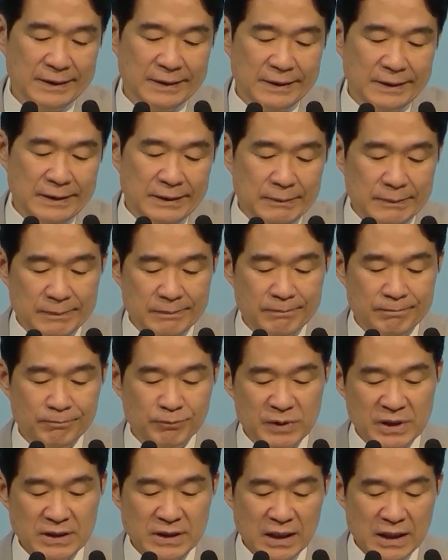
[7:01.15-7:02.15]
음,
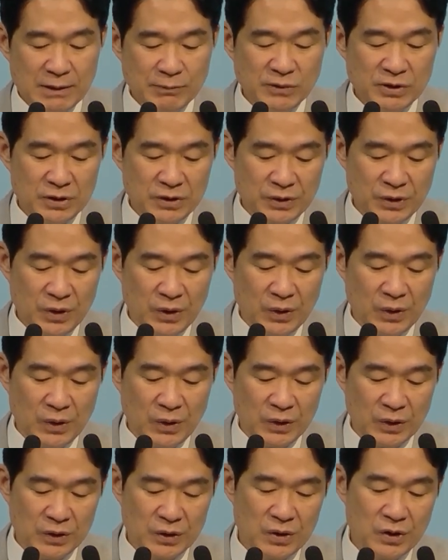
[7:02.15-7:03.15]
이
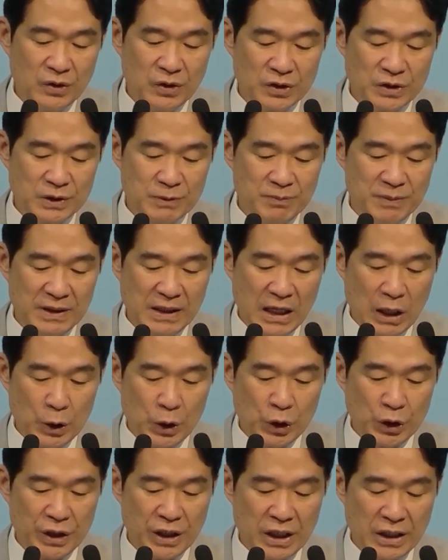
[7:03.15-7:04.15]
사람들은요 그런 것입니다.
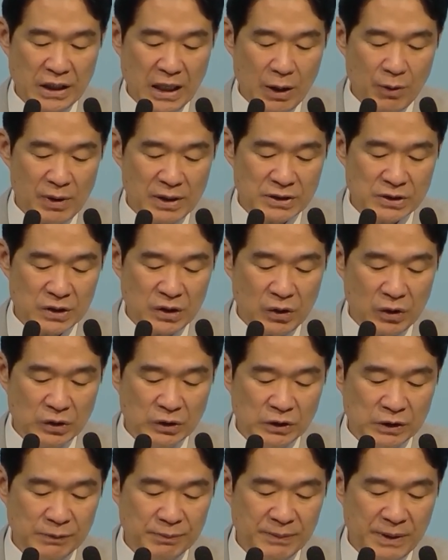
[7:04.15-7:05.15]
여기에 나와서
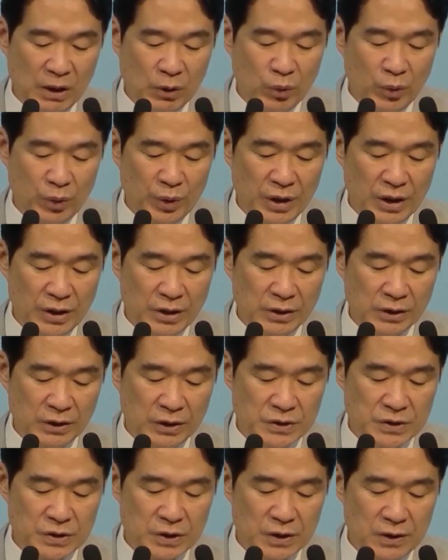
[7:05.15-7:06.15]
언급되고 있는
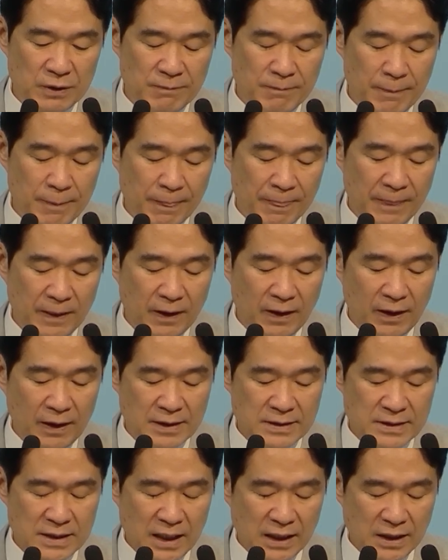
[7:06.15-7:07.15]
것처럼
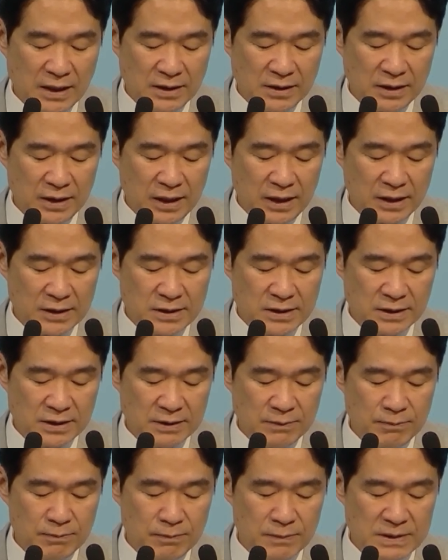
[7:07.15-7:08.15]
자기들이
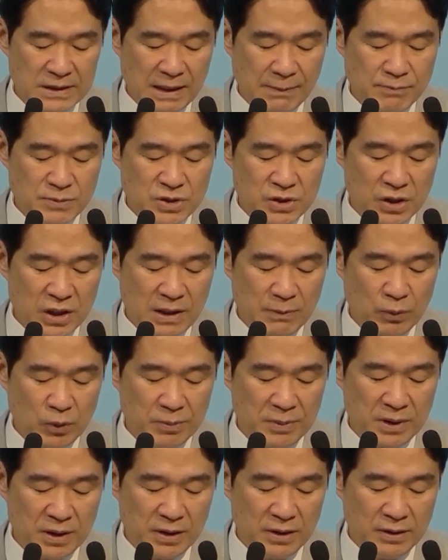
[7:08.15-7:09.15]
지금 3절에
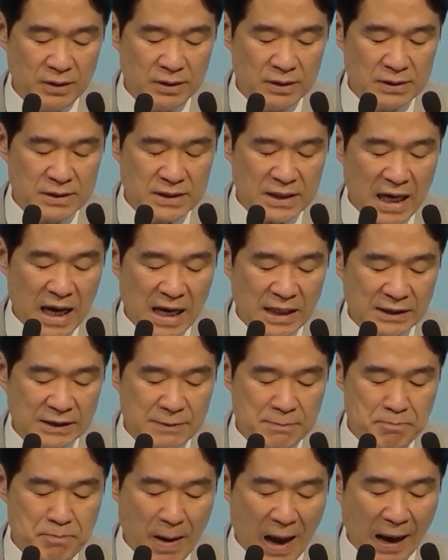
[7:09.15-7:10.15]
보면은
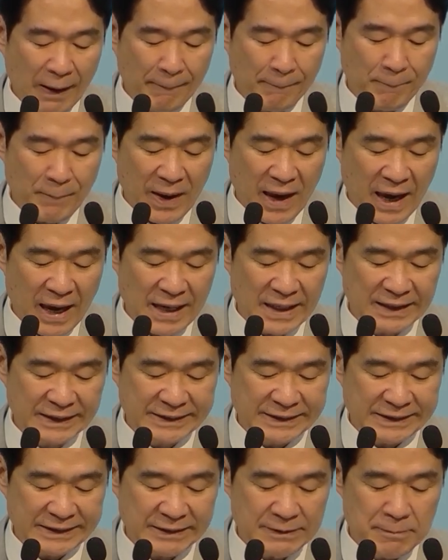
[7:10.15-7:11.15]
작은 방패,
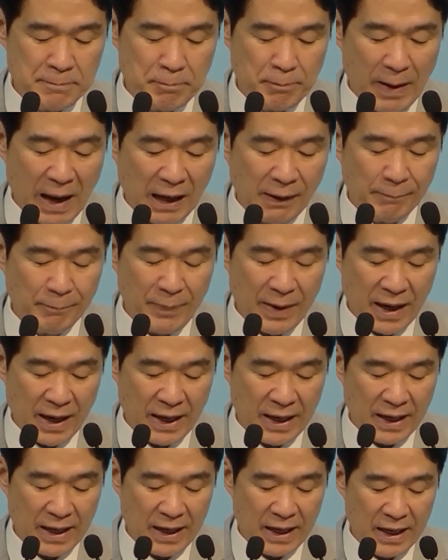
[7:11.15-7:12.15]
큰
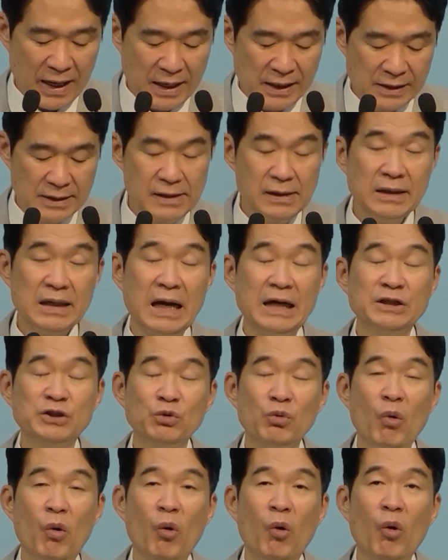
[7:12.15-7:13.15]
방패를
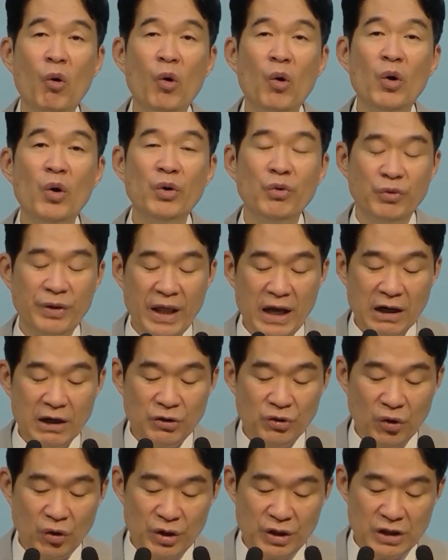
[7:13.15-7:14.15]
가지고 내가
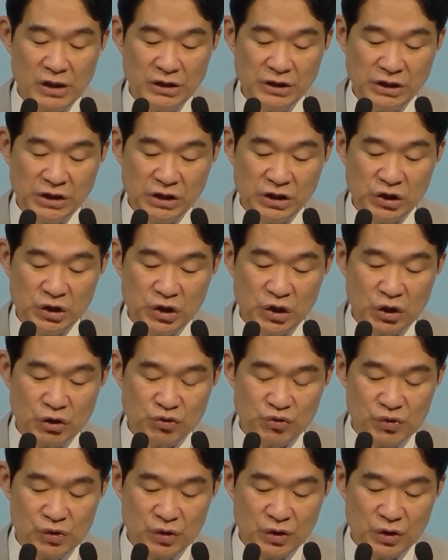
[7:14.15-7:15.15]
너희를
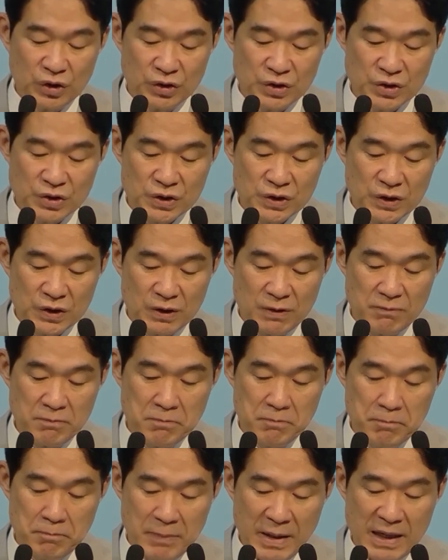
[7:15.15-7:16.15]
지켜줄 것처럼
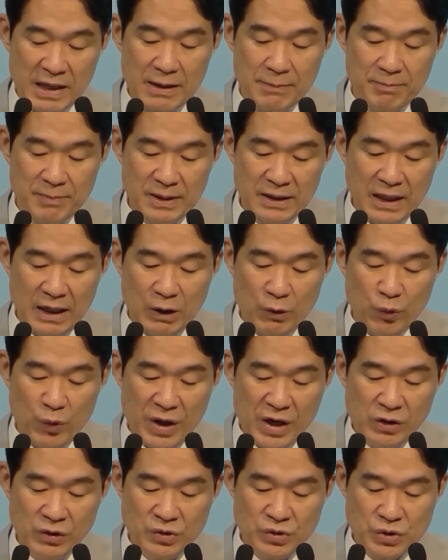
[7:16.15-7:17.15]
말합니다.
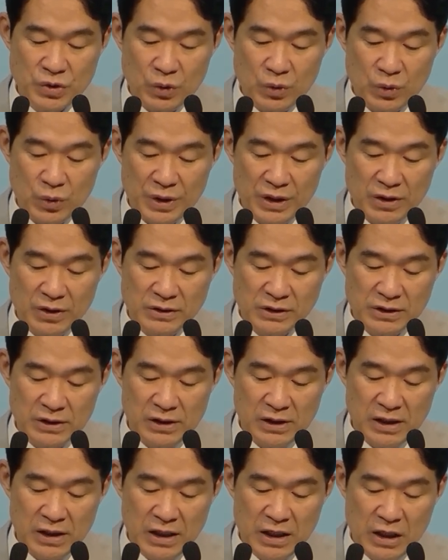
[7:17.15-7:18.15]
외형적으로
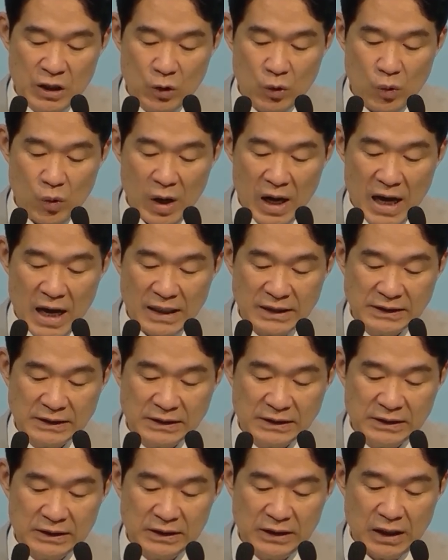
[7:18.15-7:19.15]
이것을
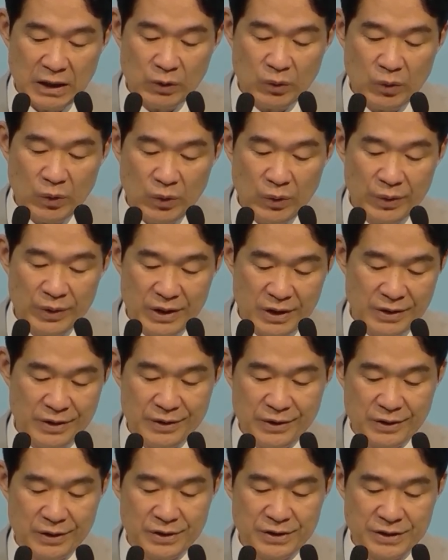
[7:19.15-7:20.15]
과시하고
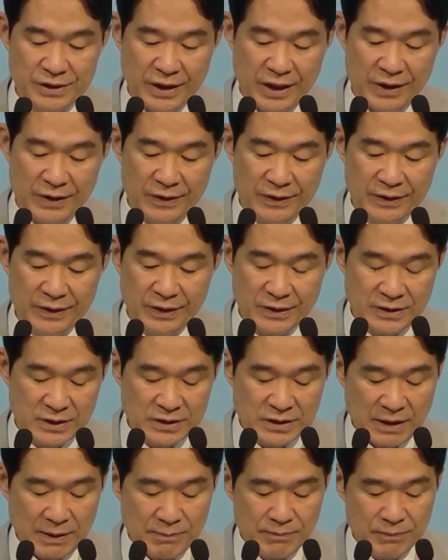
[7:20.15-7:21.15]
있는 것이에요. 그래서
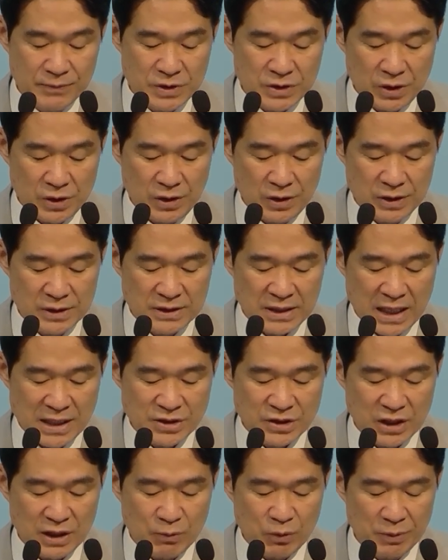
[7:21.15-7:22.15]
3절,
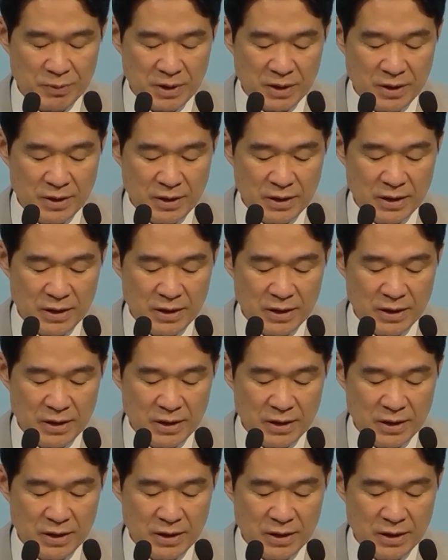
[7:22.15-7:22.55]
4절에 보면은